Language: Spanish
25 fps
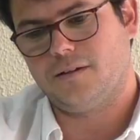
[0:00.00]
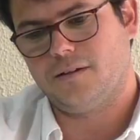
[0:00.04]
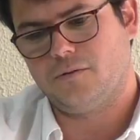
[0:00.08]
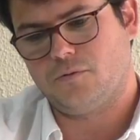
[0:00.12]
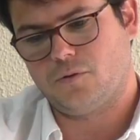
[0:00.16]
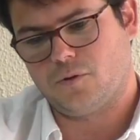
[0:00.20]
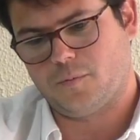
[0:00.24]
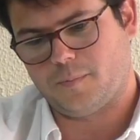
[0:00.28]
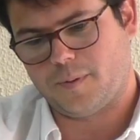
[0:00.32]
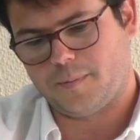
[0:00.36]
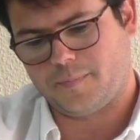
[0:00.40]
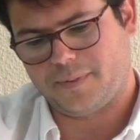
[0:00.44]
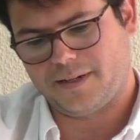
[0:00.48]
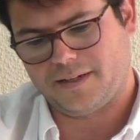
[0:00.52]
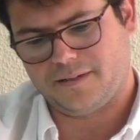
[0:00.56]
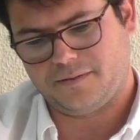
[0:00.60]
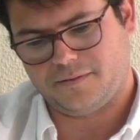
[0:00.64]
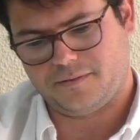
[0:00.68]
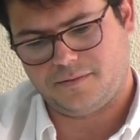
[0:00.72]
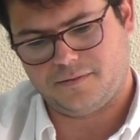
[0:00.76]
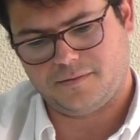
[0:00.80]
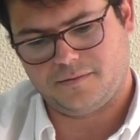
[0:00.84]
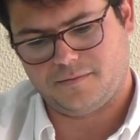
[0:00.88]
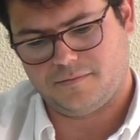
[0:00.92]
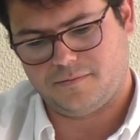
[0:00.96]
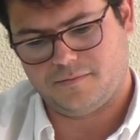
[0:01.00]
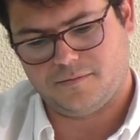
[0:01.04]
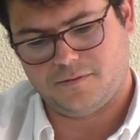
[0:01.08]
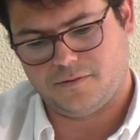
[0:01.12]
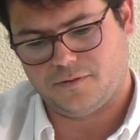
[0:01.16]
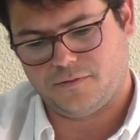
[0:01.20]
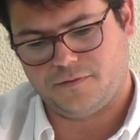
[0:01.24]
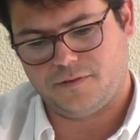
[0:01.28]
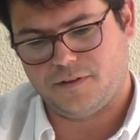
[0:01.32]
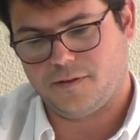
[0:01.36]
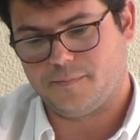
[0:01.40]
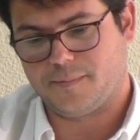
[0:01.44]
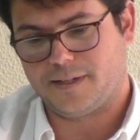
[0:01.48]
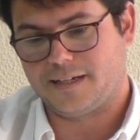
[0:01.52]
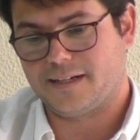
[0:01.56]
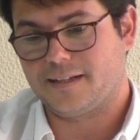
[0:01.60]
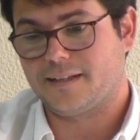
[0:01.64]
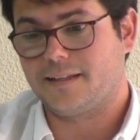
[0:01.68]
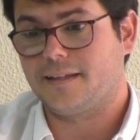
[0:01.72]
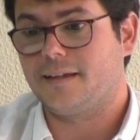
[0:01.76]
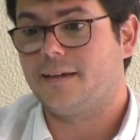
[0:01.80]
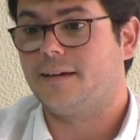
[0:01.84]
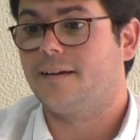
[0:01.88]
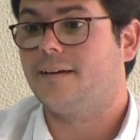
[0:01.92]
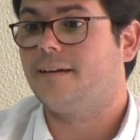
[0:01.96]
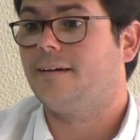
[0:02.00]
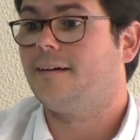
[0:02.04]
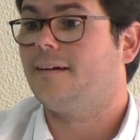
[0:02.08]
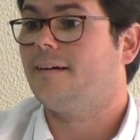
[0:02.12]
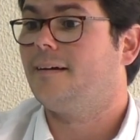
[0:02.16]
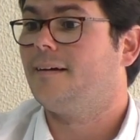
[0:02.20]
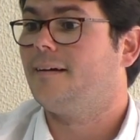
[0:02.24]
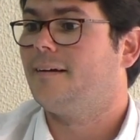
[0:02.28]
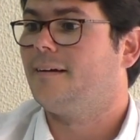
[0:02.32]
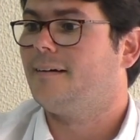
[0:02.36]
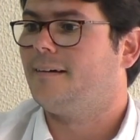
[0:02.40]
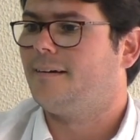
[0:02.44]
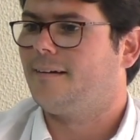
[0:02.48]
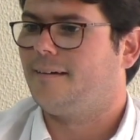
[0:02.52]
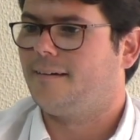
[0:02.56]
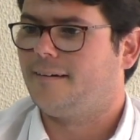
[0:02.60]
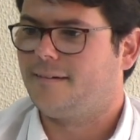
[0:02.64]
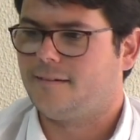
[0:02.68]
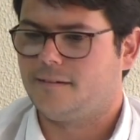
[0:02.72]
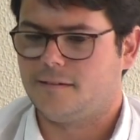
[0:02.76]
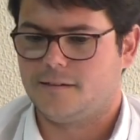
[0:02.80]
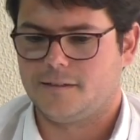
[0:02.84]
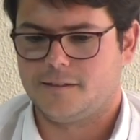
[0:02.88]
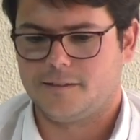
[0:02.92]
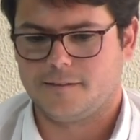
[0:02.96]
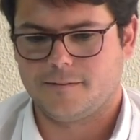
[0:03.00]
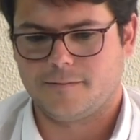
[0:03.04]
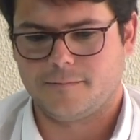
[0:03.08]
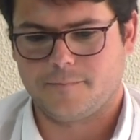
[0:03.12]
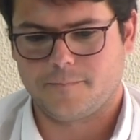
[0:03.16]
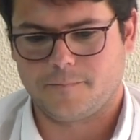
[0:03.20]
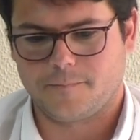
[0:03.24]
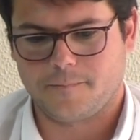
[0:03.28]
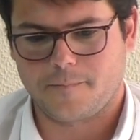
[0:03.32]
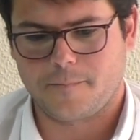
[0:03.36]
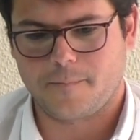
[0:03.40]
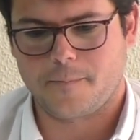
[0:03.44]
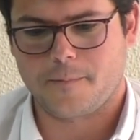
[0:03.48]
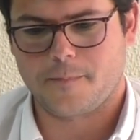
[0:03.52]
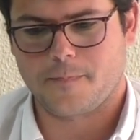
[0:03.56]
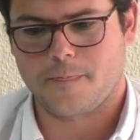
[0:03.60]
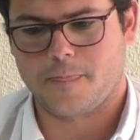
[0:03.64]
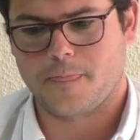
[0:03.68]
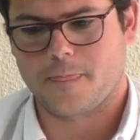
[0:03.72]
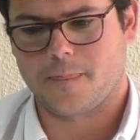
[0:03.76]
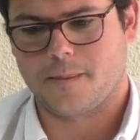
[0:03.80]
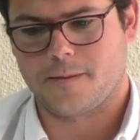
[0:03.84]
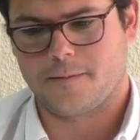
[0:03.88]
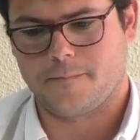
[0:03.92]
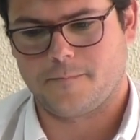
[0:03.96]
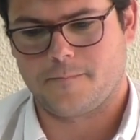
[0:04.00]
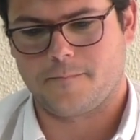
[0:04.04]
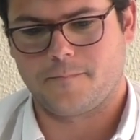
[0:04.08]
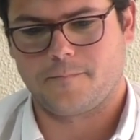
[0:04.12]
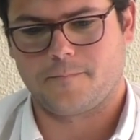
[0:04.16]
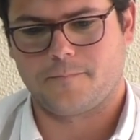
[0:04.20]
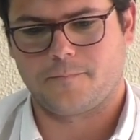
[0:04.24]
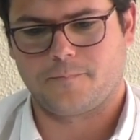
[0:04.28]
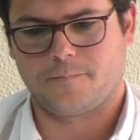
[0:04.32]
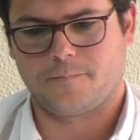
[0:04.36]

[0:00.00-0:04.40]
porque yo tenga la razón y la verdad de todo, ¿no? sino simplemente lo dicen los